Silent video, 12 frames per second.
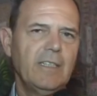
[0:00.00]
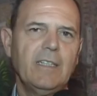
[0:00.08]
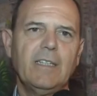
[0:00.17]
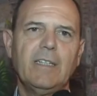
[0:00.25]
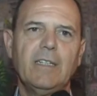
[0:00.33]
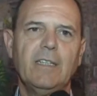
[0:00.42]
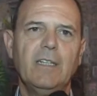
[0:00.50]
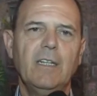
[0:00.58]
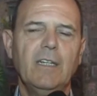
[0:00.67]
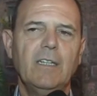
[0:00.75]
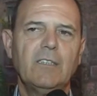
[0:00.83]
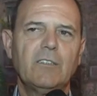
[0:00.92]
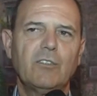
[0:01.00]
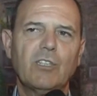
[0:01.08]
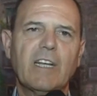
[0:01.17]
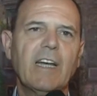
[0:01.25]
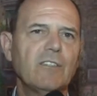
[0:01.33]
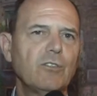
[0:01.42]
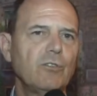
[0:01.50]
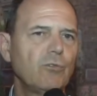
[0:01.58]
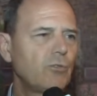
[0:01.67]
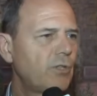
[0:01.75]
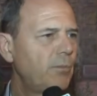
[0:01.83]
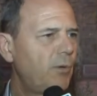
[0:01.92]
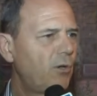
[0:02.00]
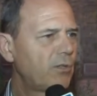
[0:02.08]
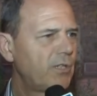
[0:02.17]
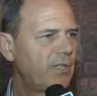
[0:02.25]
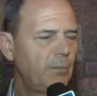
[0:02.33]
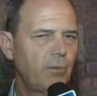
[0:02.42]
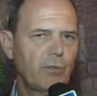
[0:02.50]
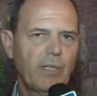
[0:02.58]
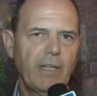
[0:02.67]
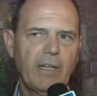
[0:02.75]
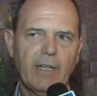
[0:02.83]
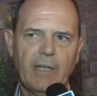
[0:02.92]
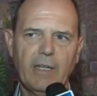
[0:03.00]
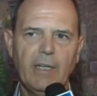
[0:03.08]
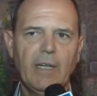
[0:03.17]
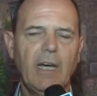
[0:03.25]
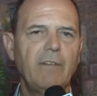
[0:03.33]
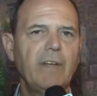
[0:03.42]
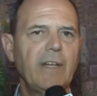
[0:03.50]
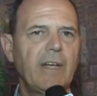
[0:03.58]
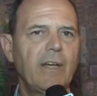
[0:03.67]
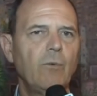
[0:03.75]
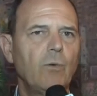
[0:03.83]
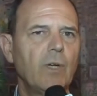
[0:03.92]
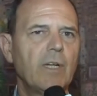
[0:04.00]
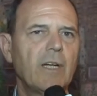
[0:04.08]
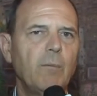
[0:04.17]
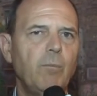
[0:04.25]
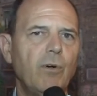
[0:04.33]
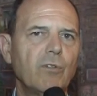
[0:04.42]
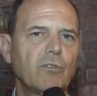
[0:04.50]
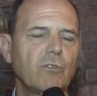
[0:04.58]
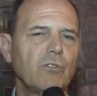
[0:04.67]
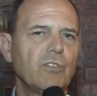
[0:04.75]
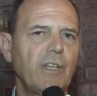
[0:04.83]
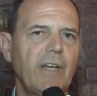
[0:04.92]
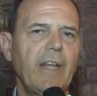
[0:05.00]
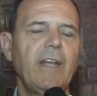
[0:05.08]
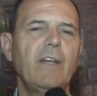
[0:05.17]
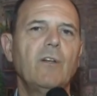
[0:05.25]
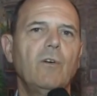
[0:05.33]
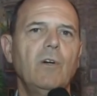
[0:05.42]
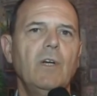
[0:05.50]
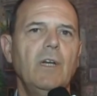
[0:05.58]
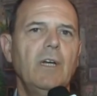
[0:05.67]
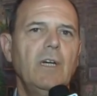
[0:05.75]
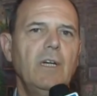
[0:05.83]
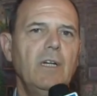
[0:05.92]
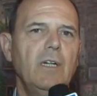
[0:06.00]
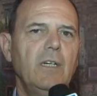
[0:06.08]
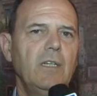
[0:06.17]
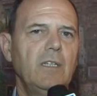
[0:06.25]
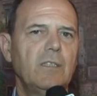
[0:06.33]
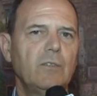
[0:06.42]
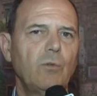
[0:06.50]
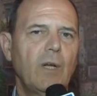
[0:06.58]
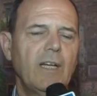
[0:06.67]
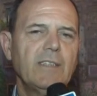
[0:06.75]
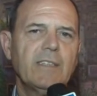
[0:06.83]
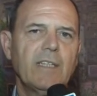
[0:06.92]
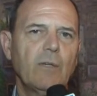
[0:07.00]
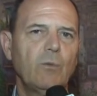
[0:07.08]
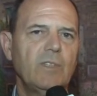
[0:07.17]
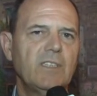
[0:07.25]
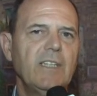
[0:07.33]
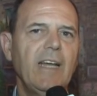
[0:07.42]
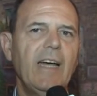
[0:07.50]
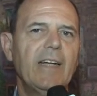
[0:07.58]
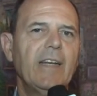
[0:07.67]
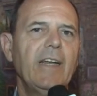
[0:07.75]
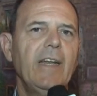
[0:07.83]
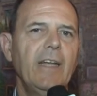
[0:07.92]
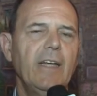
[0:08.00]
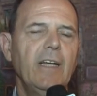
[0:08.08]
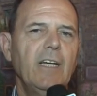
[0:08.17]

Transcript: eh, ho cercato in tutti i modi di poter avere un rapporto sereno eh, durante questi anni